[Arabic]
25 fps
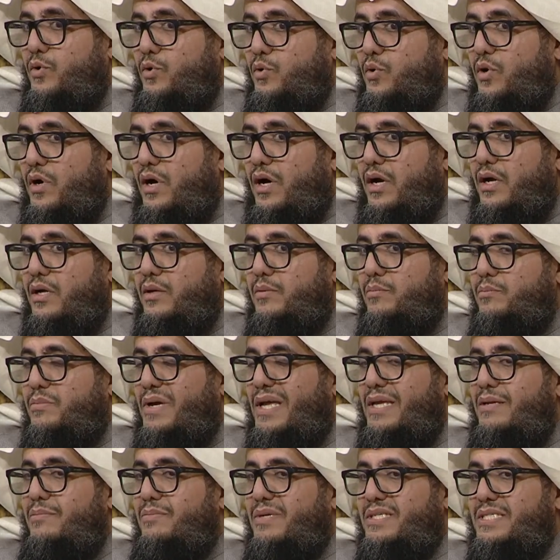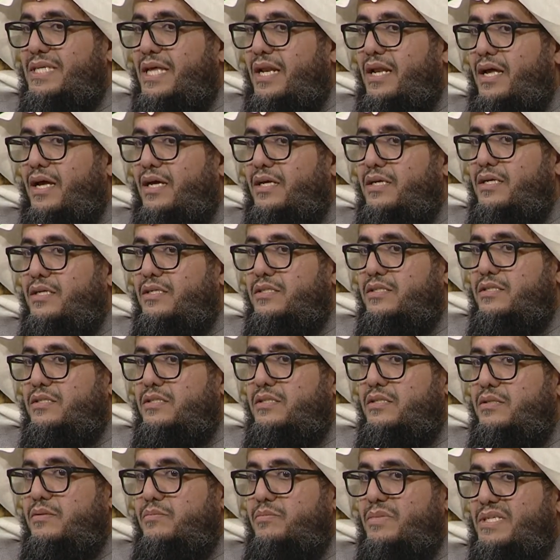اللغة ما هي مسألة
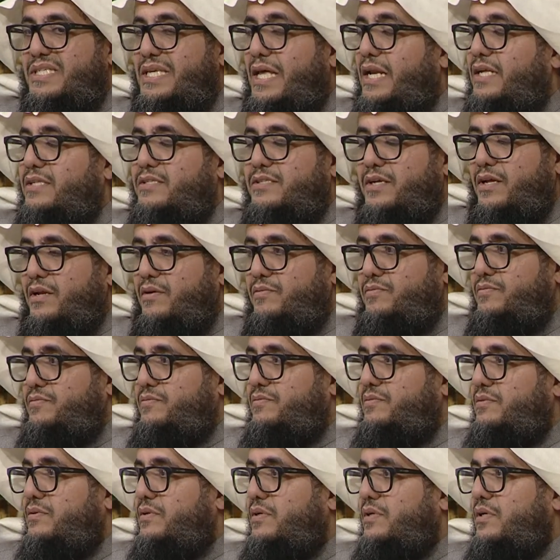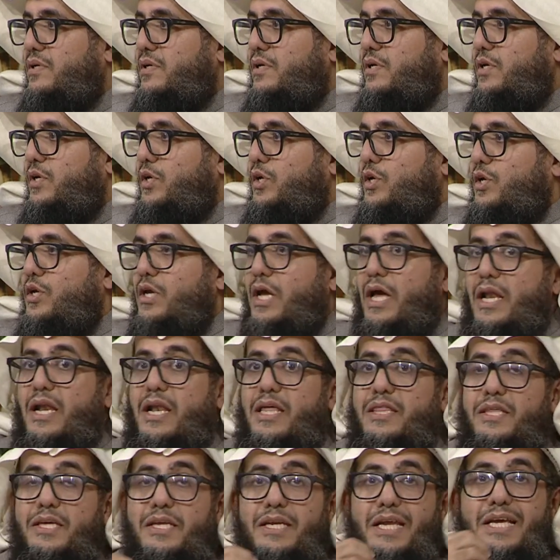مسألة ترف
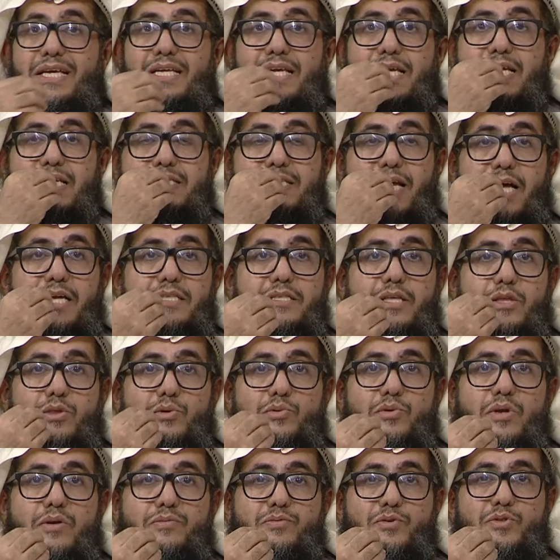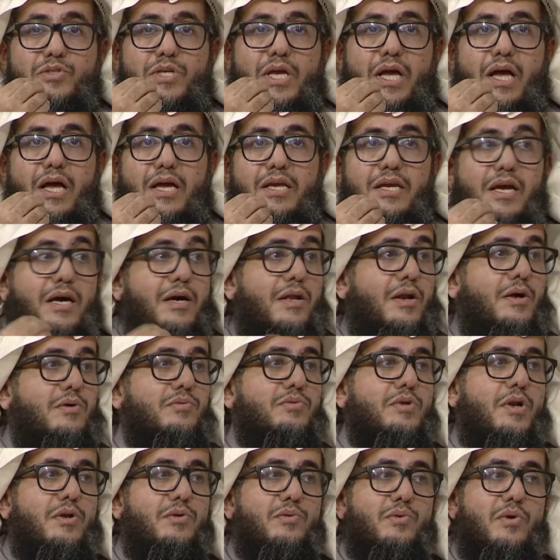الذين يتحدثون الفصحى
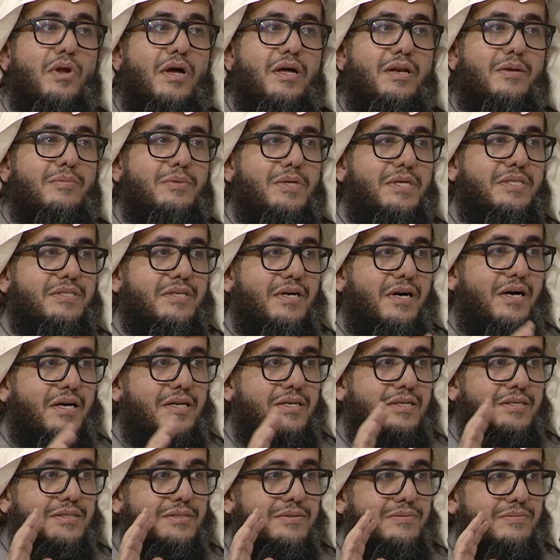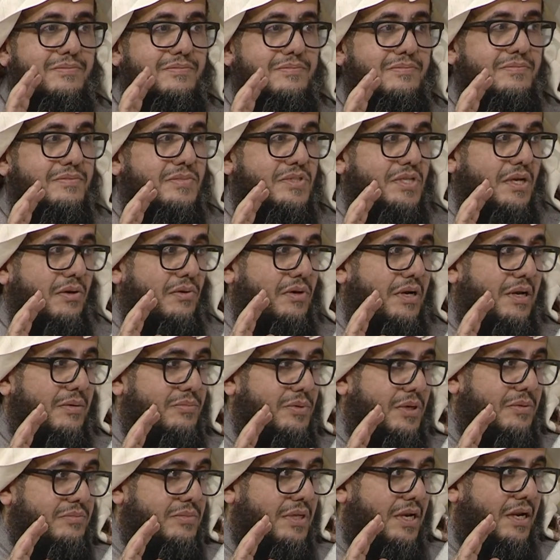يقرؤون القرآن بإتقان صح ولا لا
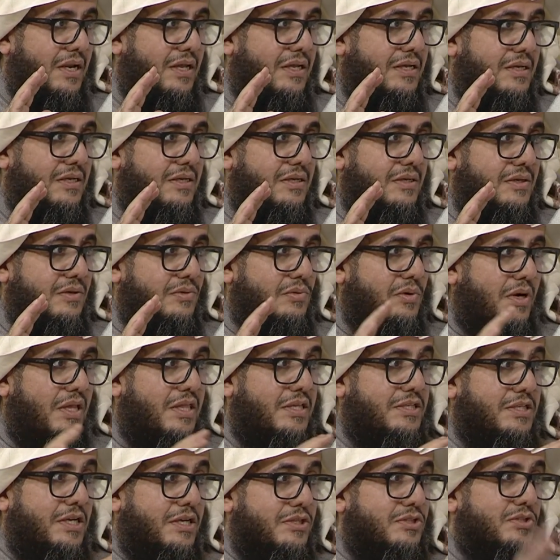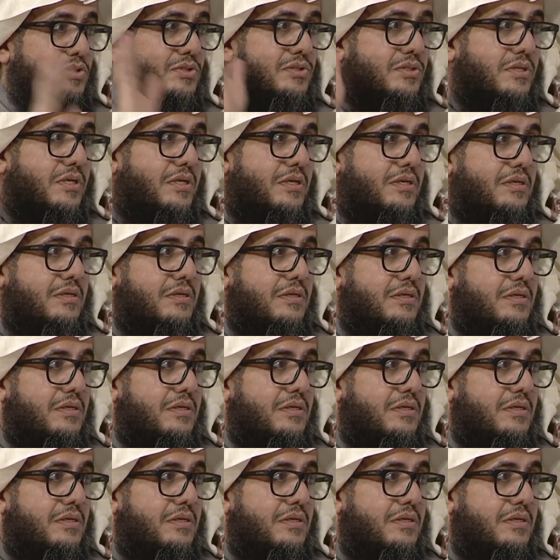أبو عبد الله صحيح وهذا تخصصك